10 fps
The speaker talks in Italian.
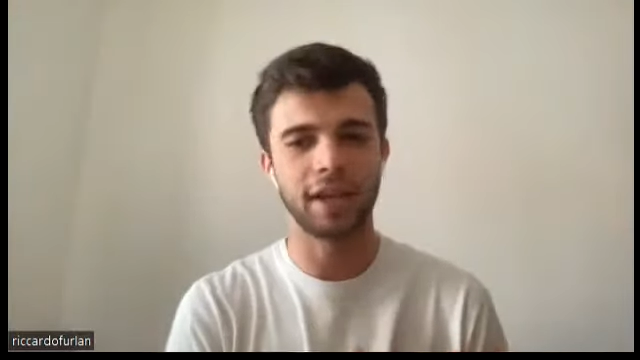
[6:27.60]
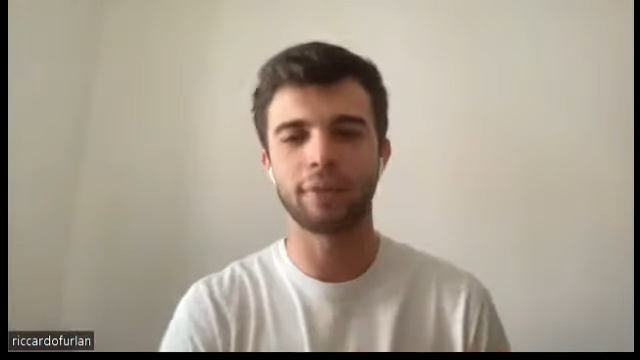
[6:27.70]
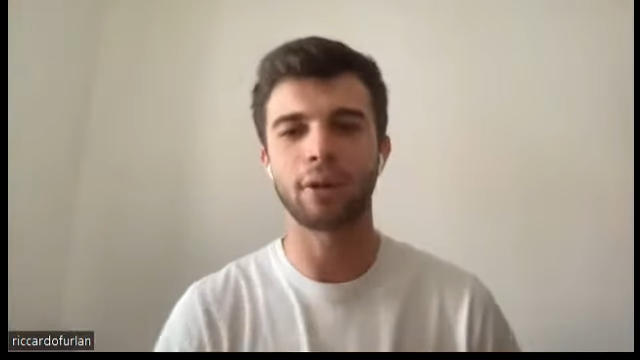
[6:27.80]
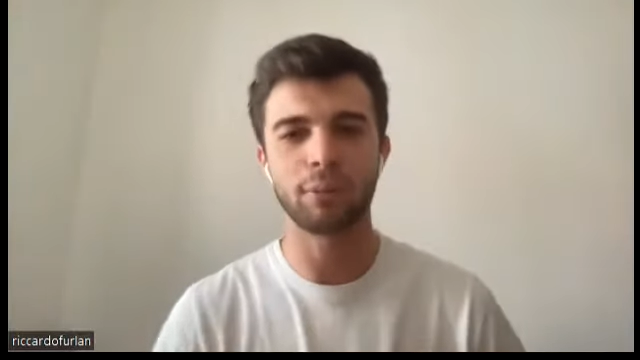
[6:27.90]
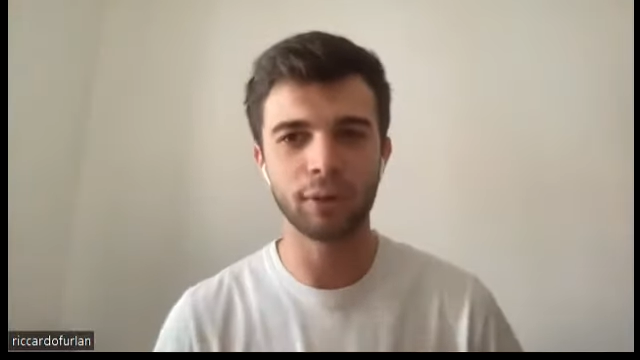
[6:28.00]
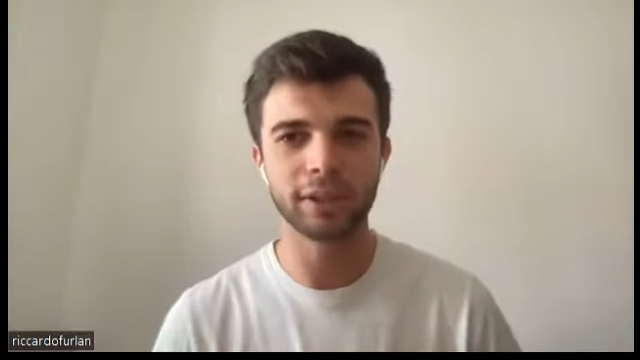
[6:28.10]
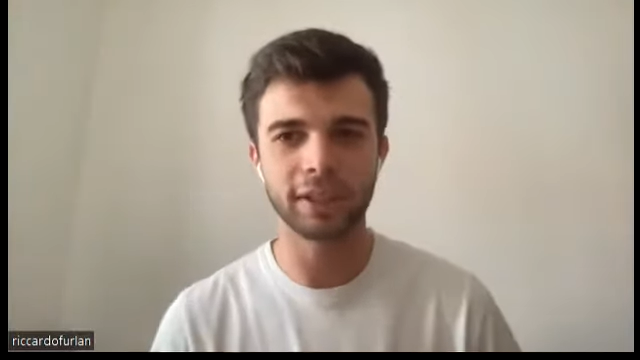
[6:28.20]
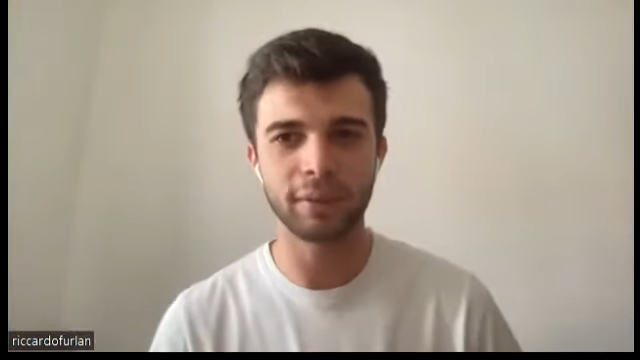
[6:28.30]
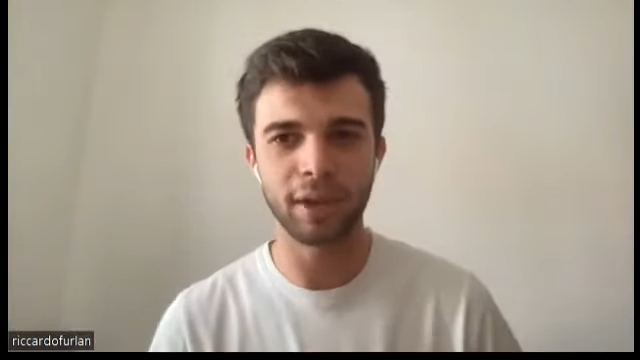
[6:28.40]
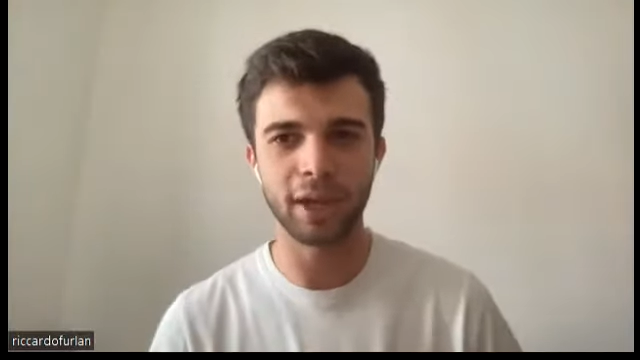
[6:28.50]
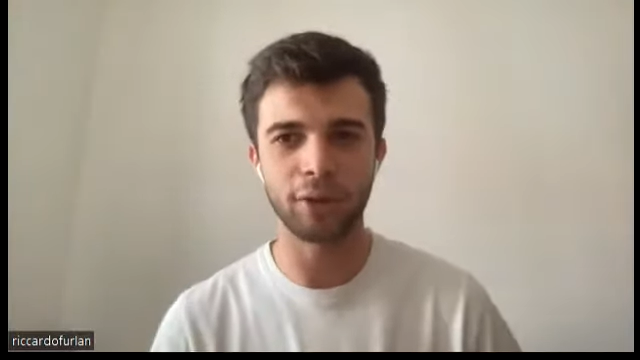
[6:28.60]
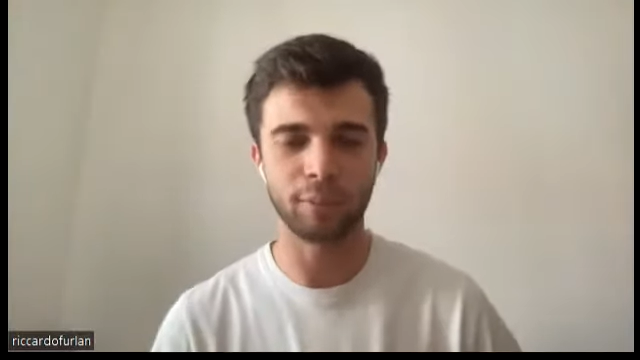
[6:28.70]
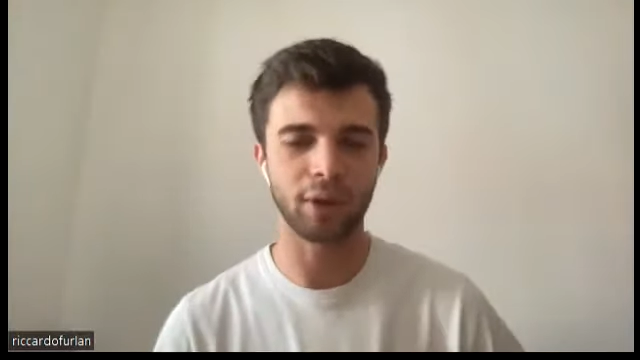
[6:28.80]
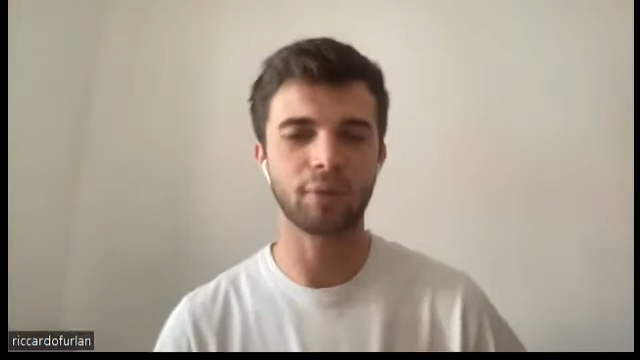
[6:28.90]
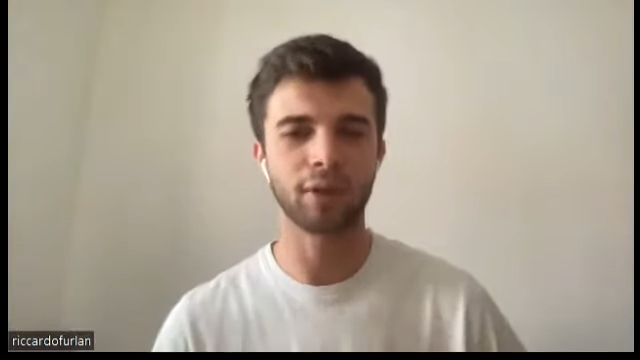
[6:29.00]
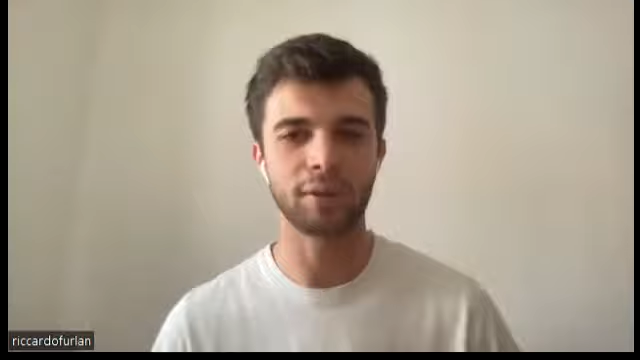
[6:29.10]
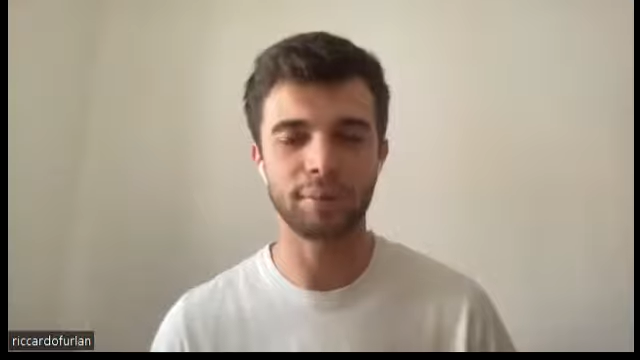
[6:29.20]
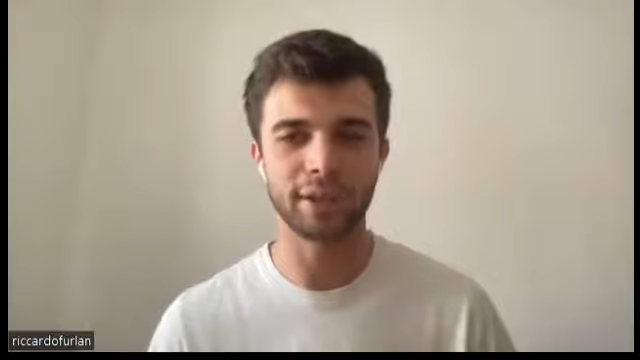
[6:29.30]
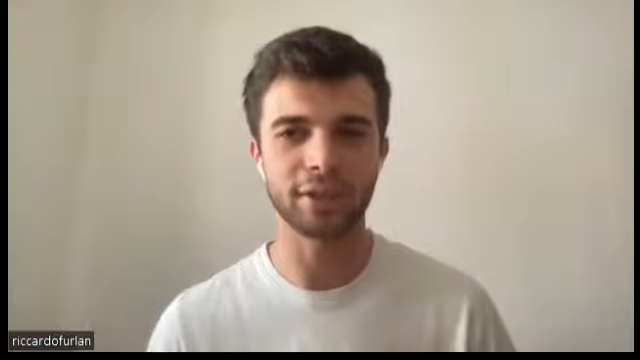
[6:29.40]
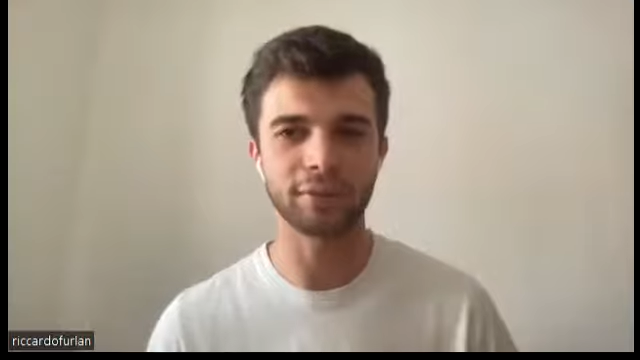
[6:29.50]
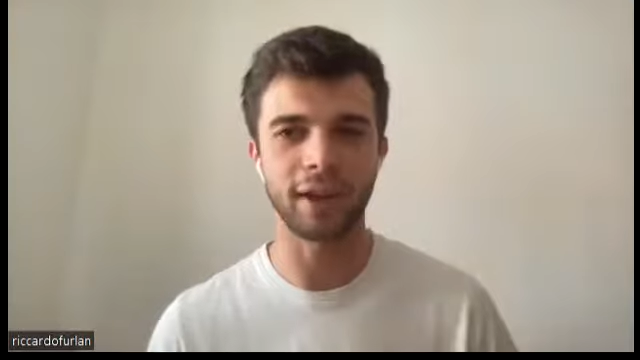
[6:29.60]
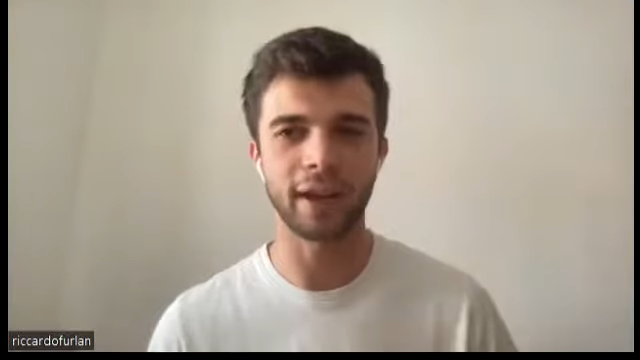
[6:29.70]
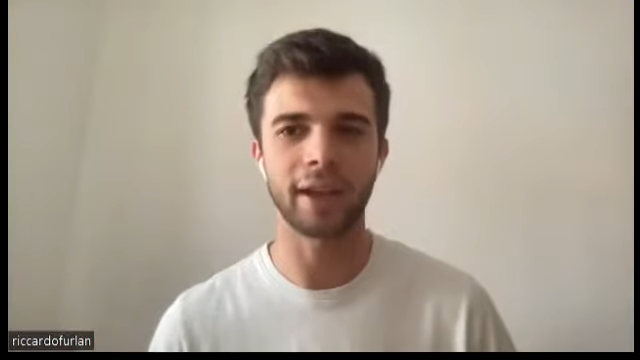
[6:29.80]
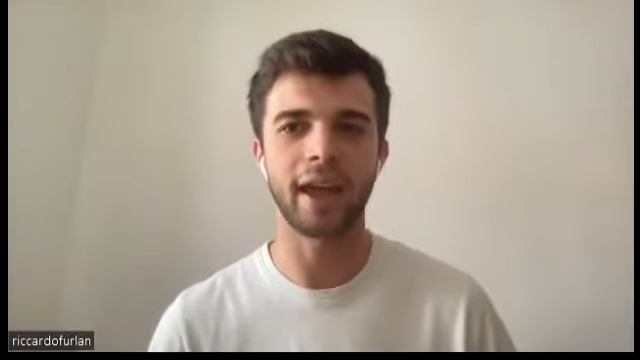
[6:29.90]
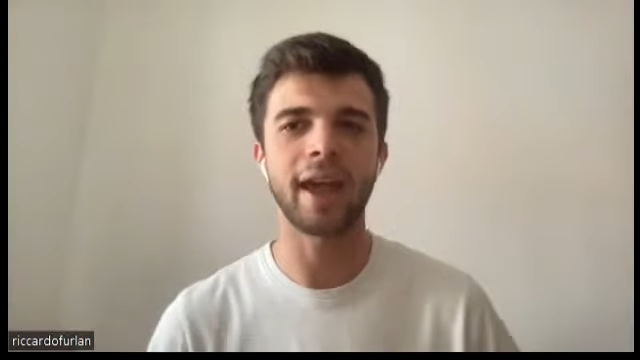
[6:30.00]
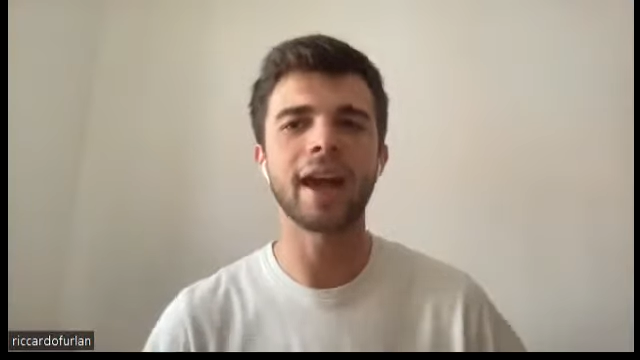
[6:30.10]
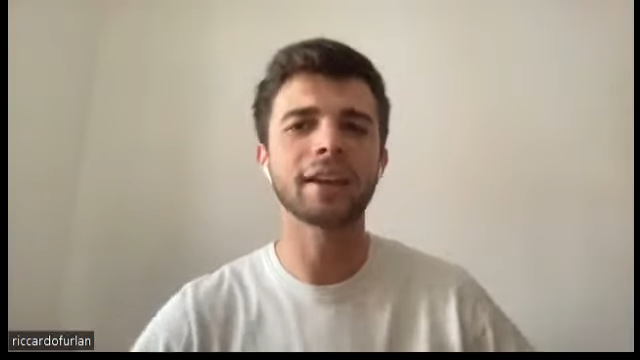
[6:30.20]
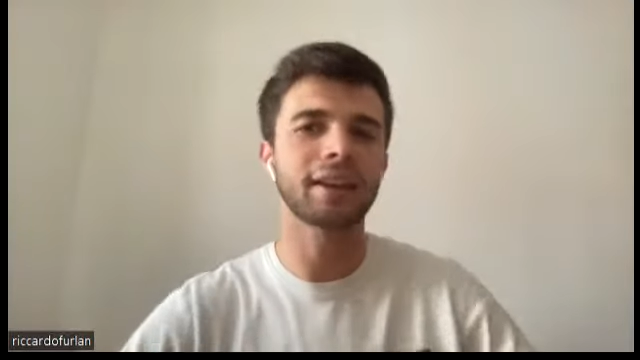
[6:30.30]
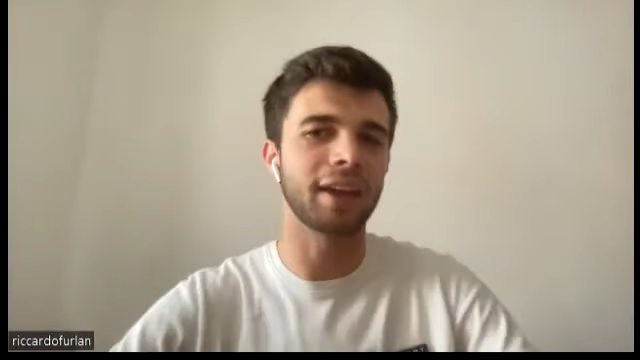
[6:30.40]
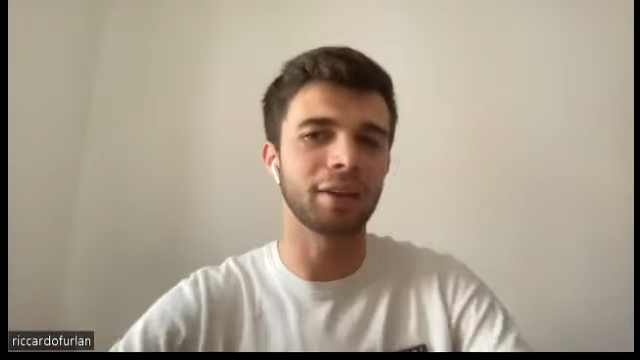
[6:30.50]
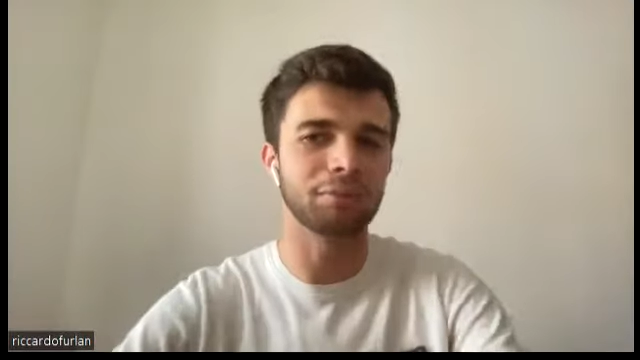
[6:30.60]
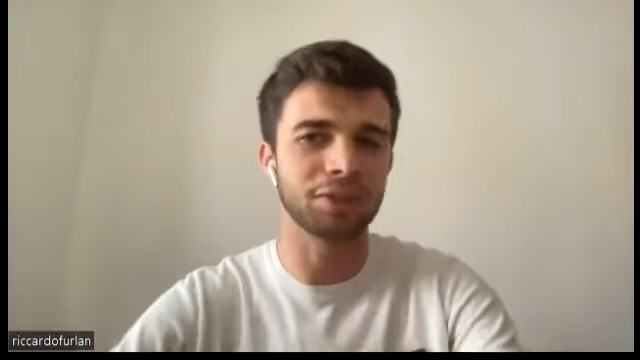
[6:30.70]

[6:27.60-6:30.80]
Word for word: ne avrò molte di meno, però è quello che mi piace fare, è anche,